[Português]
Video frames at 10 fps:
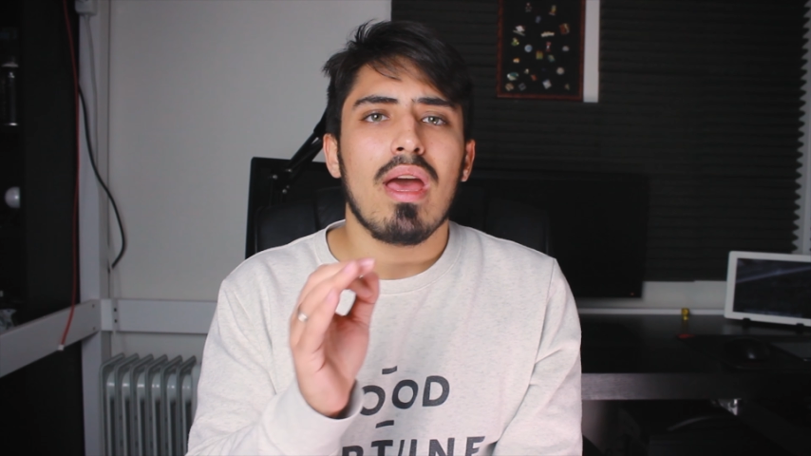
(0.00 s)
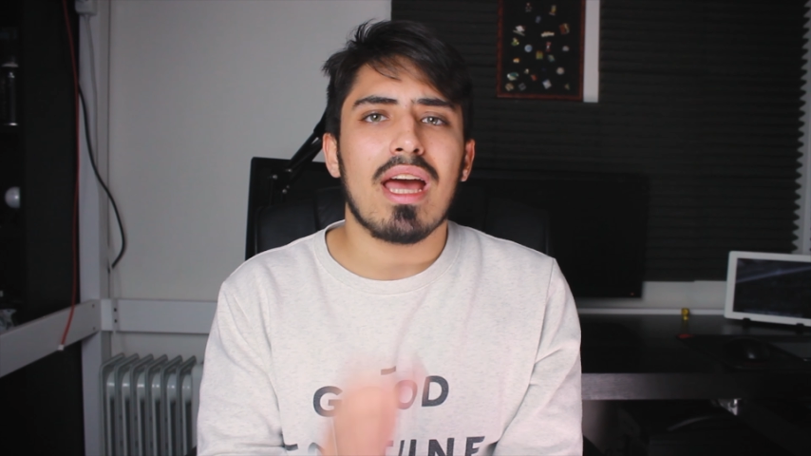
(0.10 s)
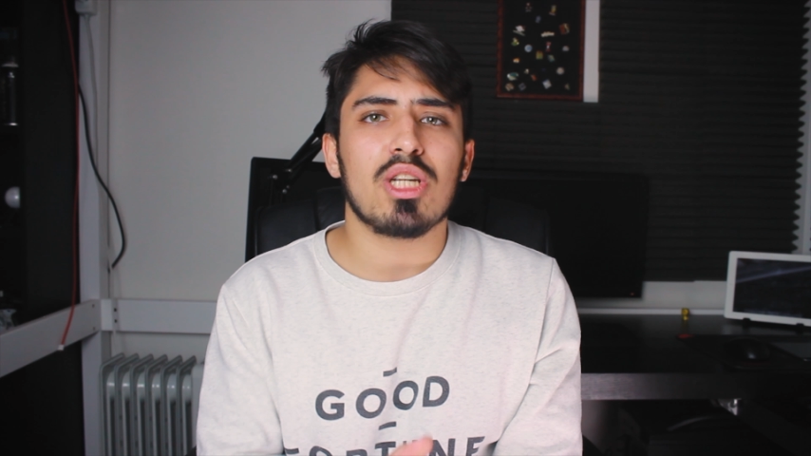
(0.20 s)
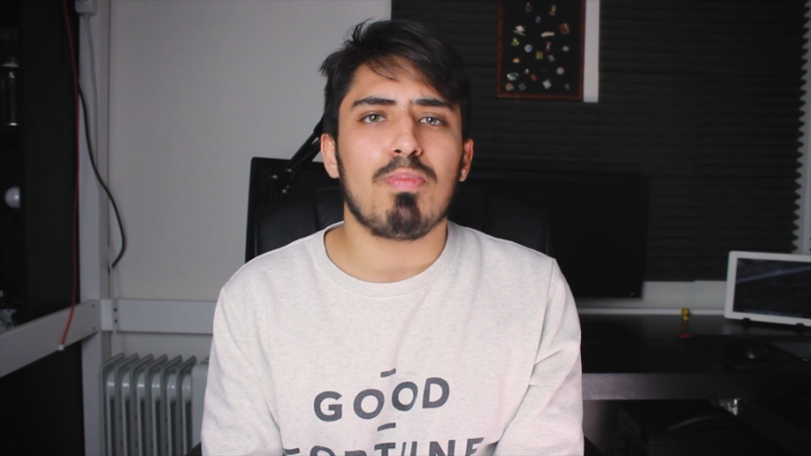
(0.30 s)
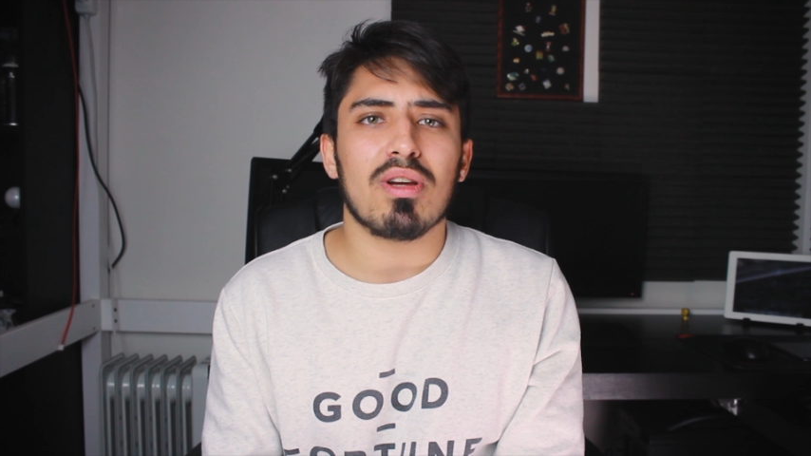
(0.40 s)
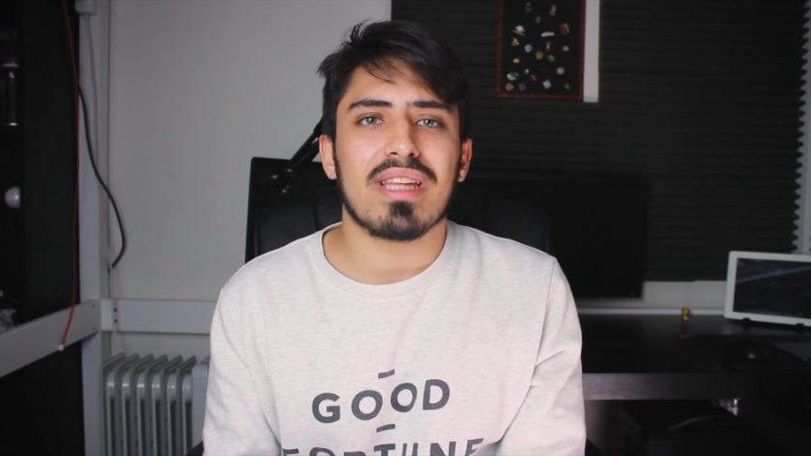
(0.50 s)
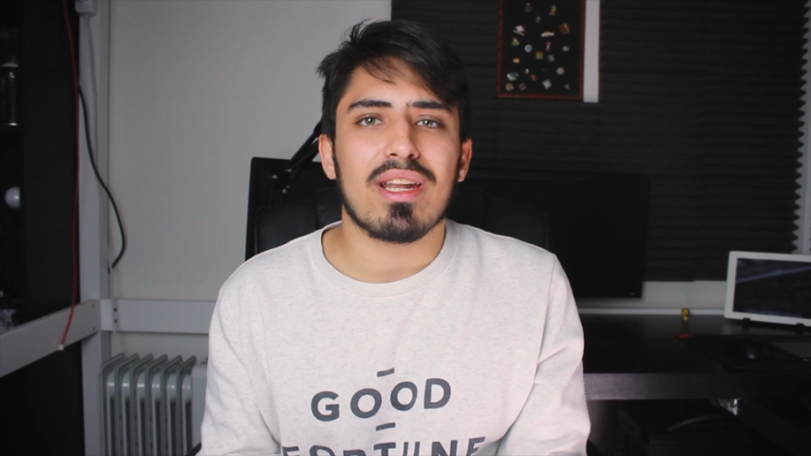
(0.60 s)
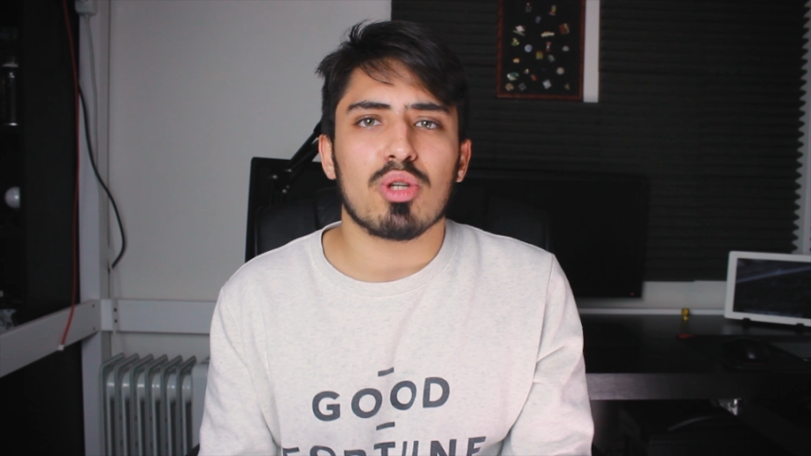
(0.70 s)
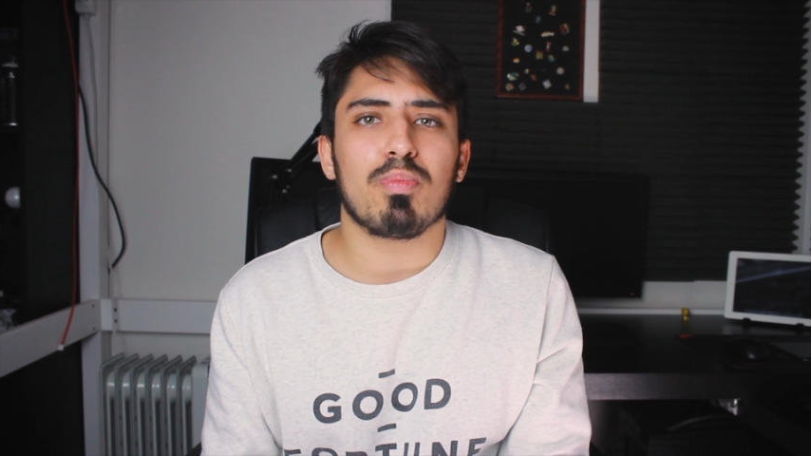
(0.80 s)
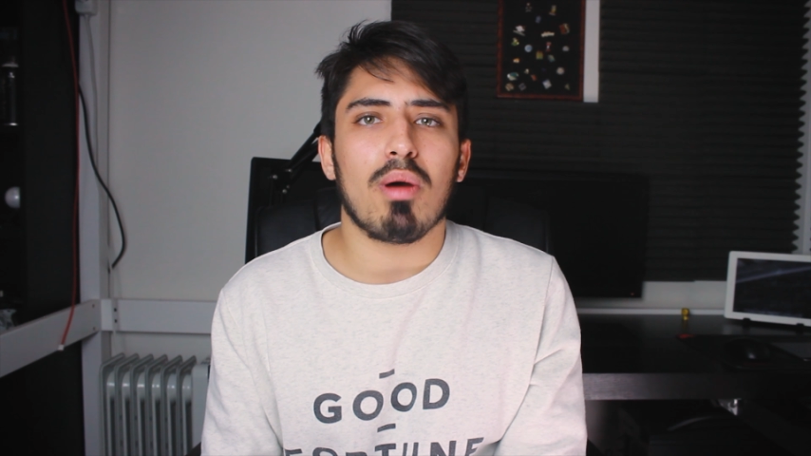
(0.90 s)
a resposta é
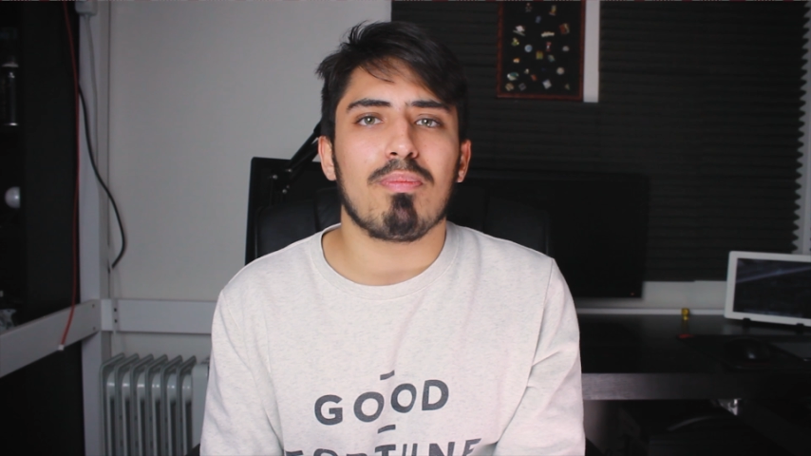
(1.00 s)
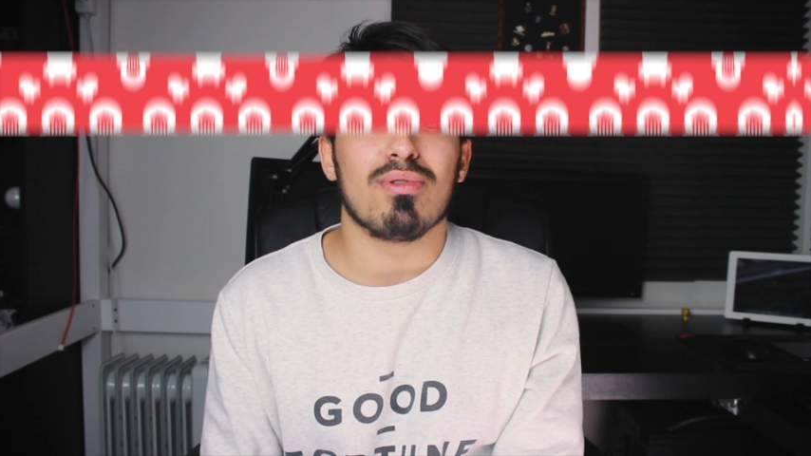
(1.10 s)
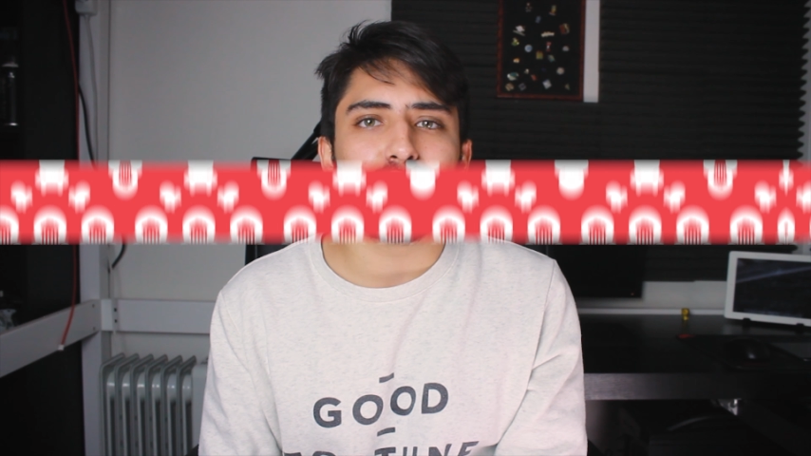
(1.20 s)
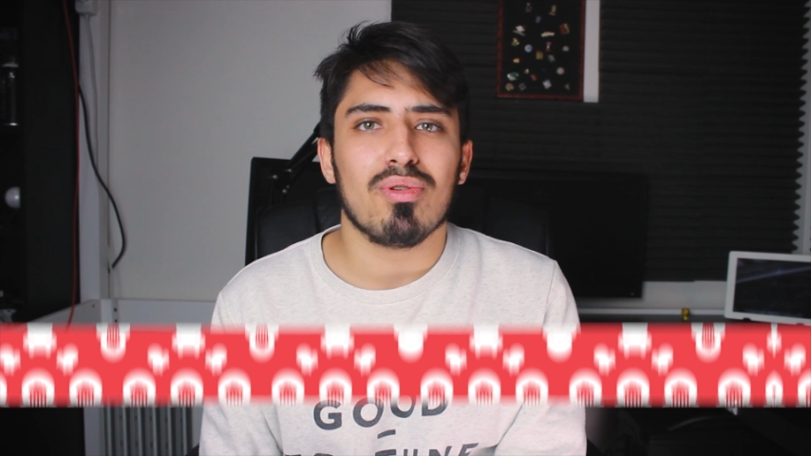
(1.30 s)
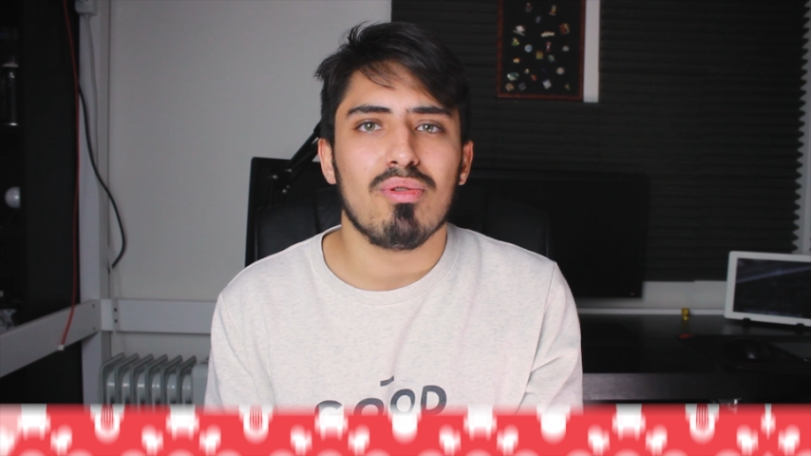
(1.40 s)
nós próprios,